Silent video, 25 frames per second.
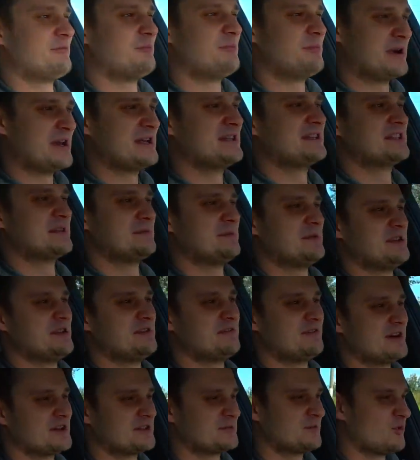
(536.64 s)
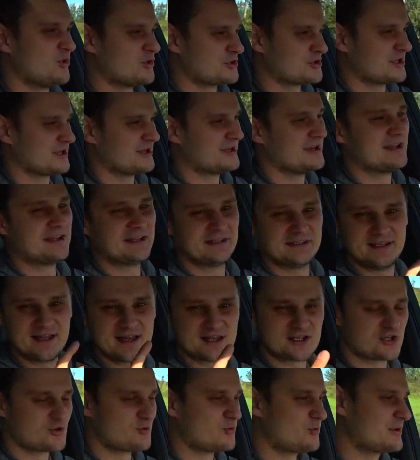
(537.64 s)
в принципе невозможно.
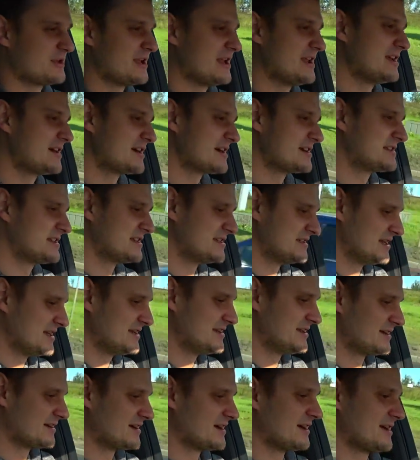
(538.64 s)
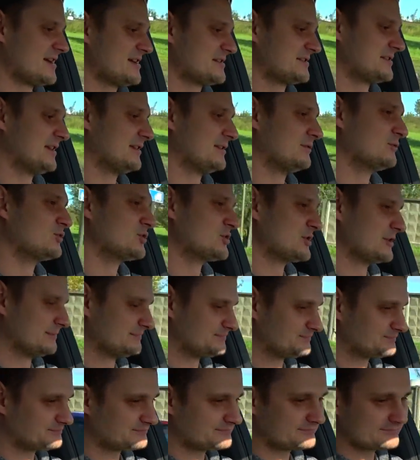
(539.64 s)
Даже у гелика сиденья гораздо лучше.
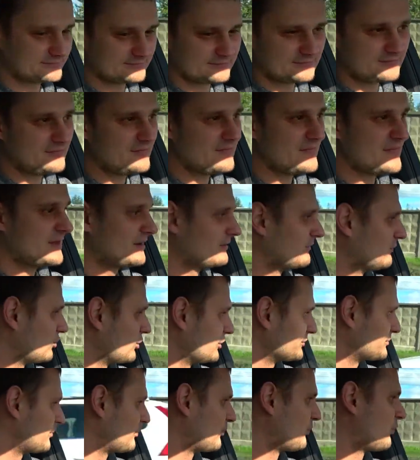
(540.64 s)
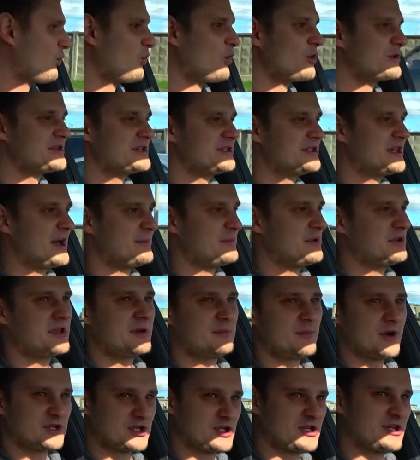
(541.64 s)
Вот. По
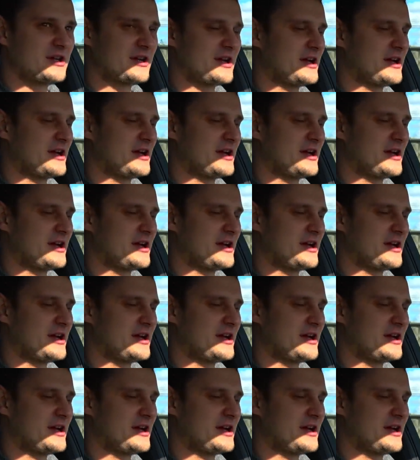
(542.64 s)
динамике машина,